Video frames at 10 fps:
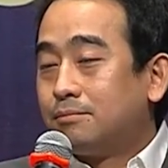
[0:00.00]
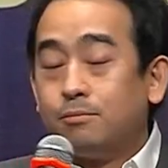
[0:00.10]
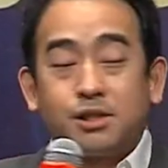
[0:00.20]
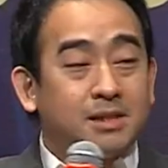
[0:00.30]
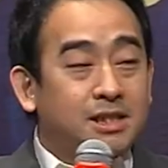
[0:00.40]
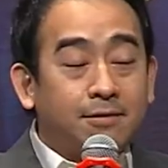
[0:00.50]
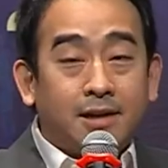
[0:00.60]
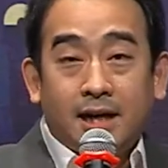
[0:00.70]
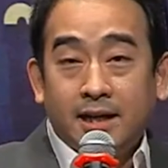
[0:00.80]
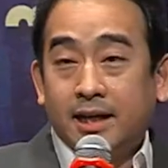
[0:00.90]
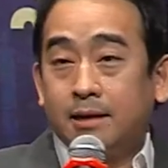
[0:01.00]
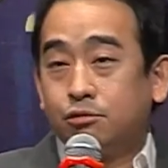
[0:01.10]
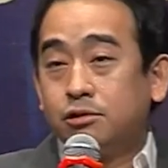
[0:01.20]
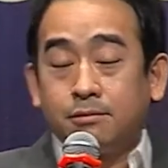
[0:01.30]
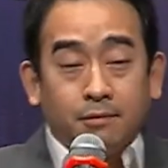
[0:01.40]
ผมจะไม่ใช้เวลาในการ
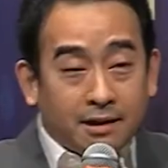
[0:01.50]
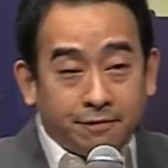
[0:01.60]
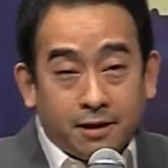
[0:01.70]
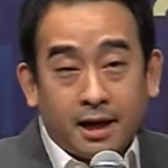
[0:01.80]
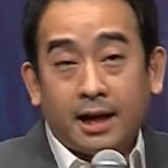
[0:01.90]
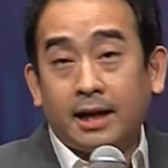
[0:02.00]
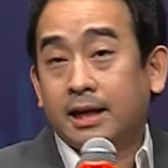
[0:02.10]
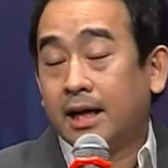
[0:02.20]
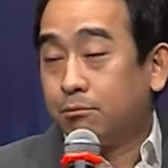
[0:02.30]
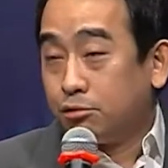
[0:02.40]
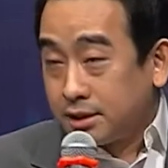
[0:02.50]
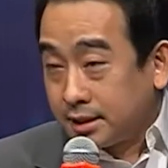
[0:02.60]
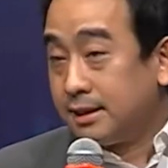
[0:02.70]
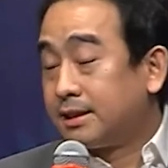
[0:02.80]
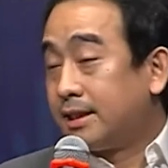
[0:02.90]
พูดถึง Wi-Fi ในการพูดถึ
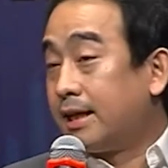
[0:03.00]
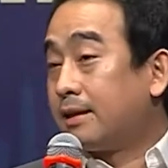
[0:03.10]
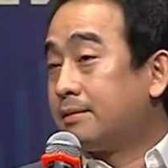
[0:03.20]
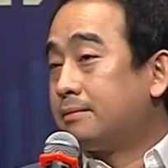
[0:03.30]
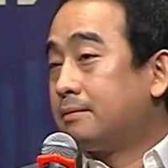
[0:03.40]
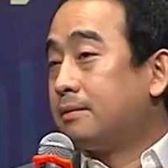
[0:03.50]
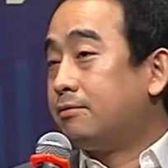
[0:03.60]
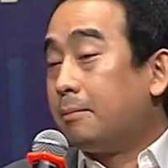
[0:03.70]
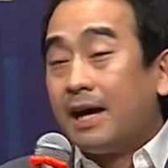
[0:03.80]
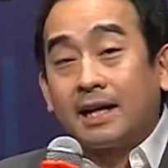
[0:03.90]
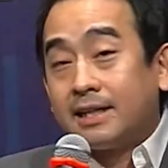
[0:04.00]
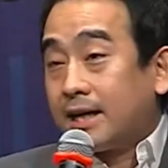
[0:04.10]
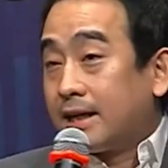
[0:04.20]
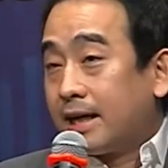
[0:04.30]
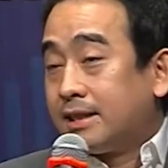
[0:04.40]
นเทอร์เน็ตหรือแม้กระ
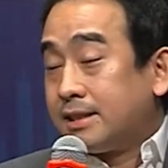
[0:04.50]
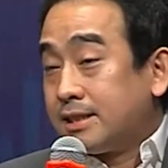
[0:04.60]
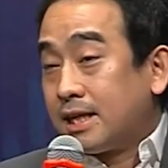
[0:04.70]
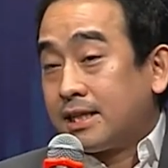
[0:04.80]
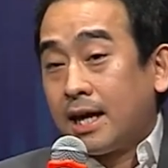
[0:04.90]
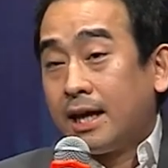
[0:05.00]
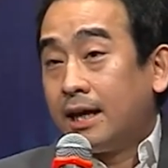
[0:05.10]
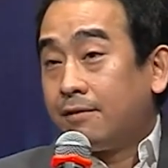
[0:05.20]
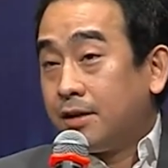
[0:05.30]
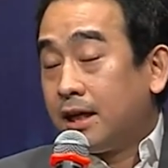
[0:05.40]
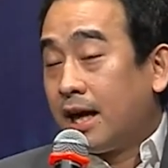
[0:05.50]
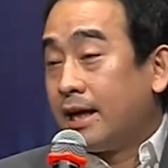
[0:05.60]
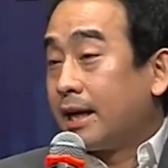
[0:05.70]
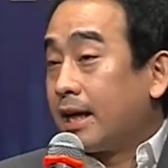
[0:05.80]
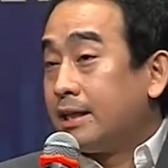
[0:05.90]
ทั่งในการที่จะใช้ FDI
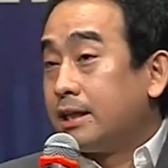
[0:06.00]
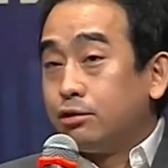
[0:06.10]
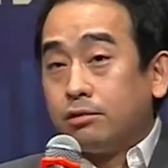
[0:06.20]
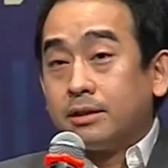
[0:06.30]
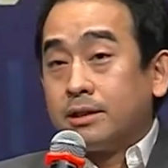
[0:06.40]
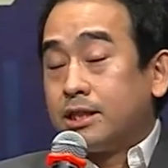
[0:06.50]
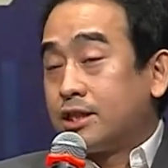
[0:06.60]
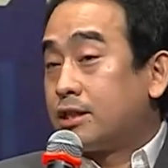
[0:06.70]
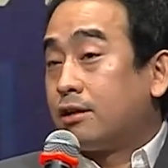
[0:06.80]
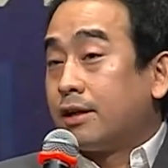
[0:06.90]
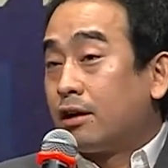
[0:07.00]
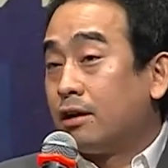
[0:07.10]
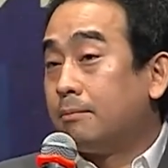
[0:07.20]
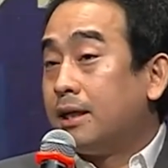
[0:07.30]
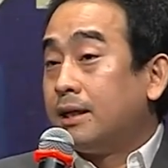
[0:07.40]
ในการดึงดูด Digital
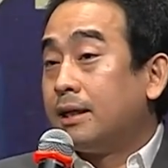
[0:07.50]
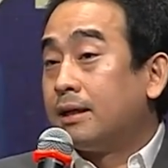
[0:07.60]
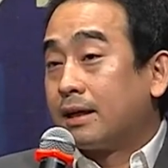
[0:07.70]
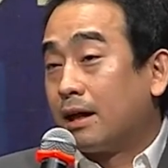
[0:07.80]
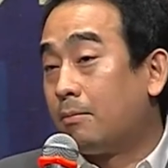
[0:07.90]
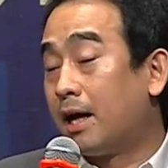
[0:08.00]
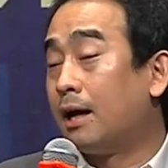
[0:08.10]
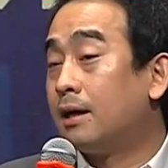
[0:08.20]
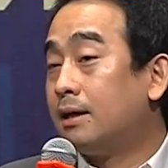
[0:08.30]
Economy เข้ามา